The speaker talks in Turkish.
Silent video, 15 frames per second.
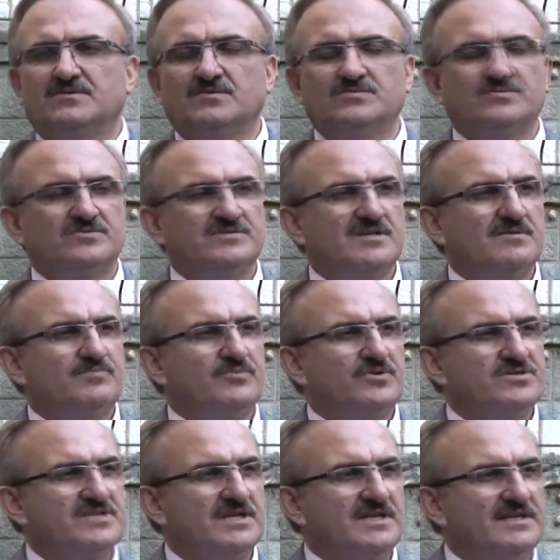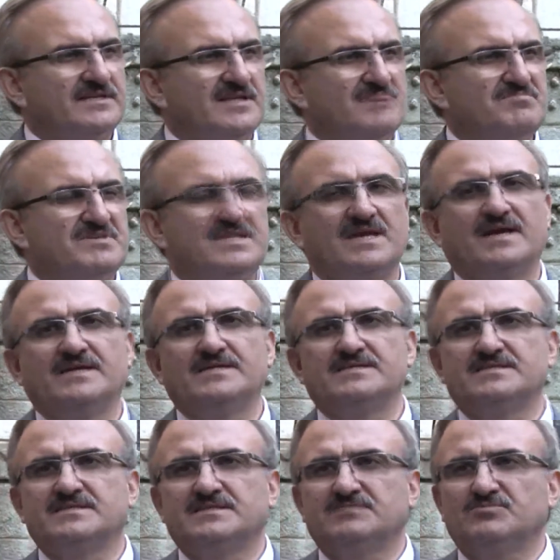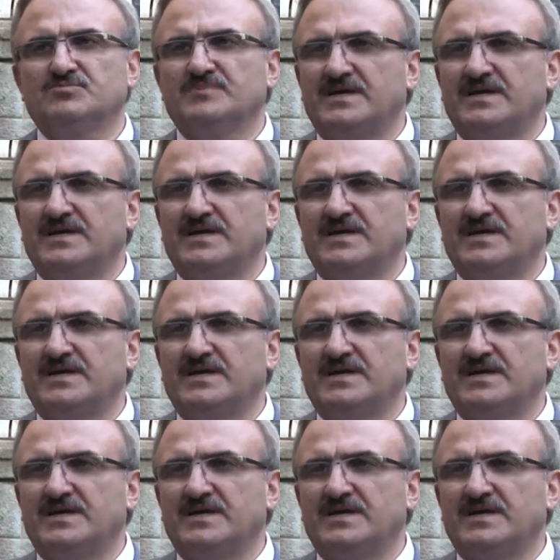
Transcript: O güzel projelerden bir tanesini bu